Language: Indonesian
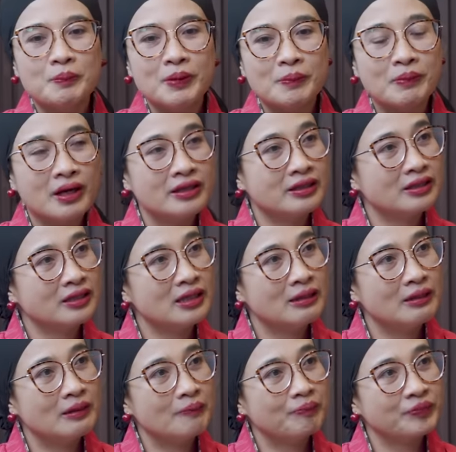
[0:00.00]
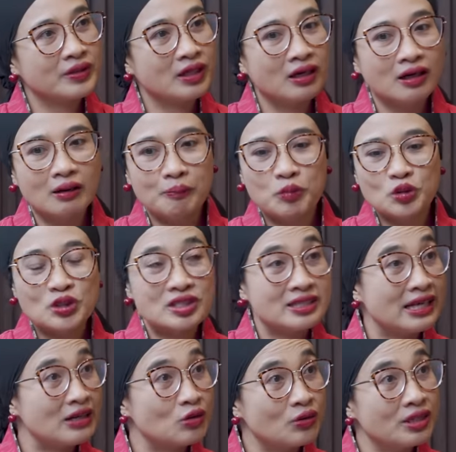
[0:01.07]
memperbaiki uh,
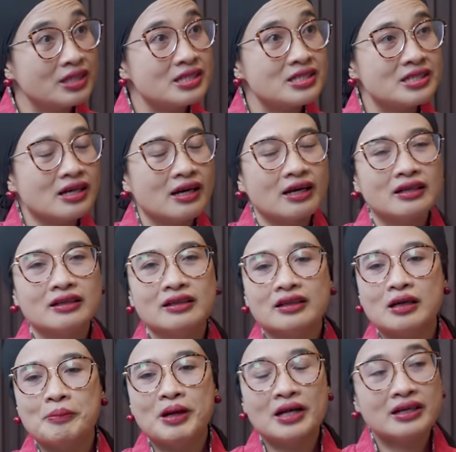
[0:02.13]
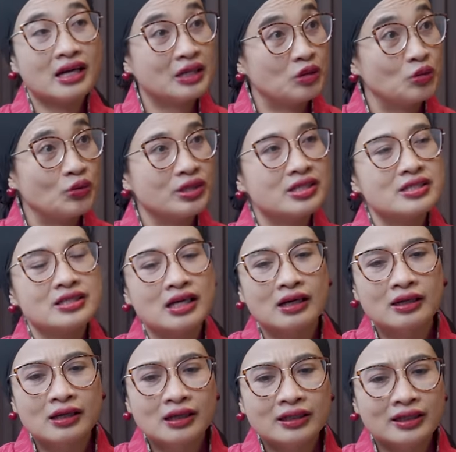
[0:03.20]
posisi Indonesia dan keberadaan Indonesia
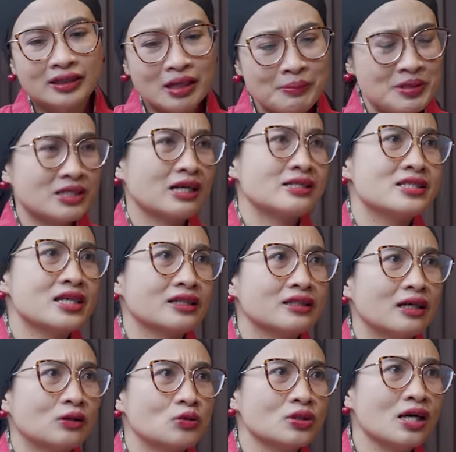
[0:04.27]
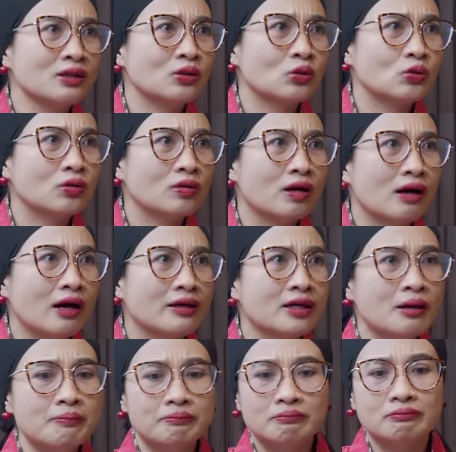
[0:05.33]
kita bisa cek satu-satu.
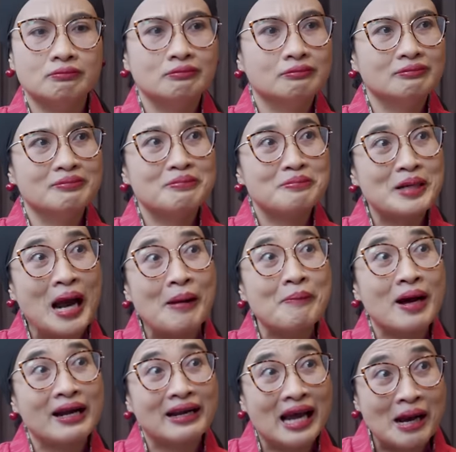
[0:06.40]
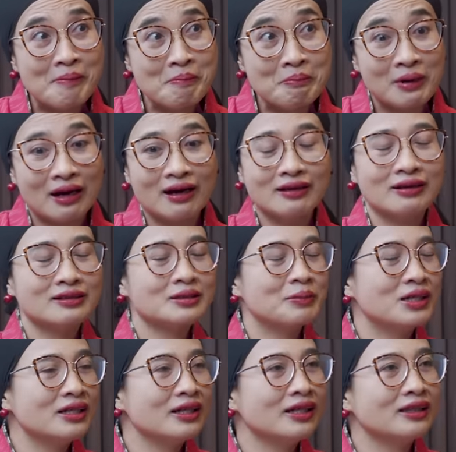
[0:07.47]
Ada nama-nama yang
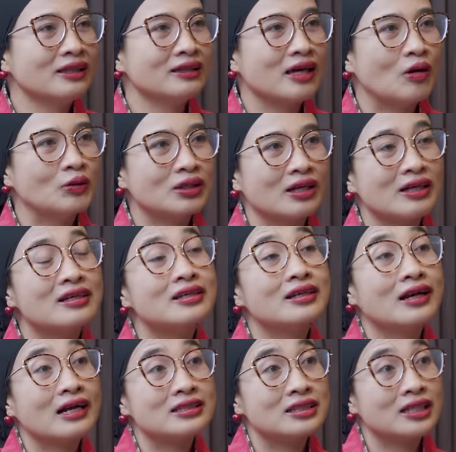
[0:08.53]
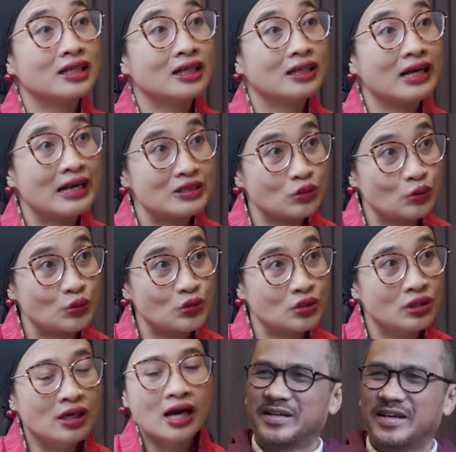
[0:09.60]
sebenarnya kita tahu terindikasi kasus
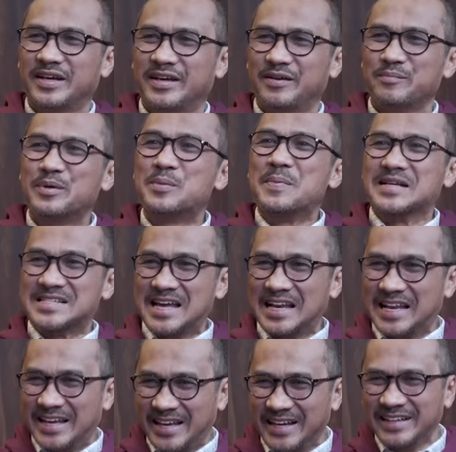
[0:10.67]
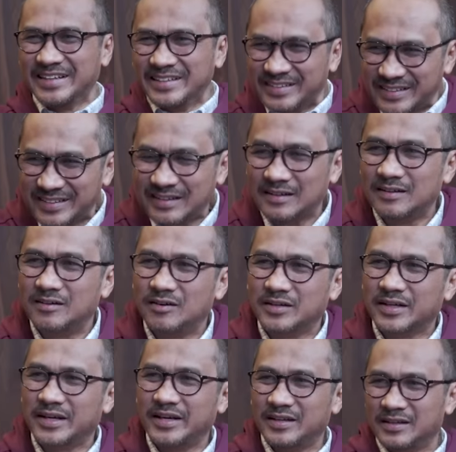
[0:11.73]
okay. bahwa bermasalah mereka ya? bermasalah, okay. bahwa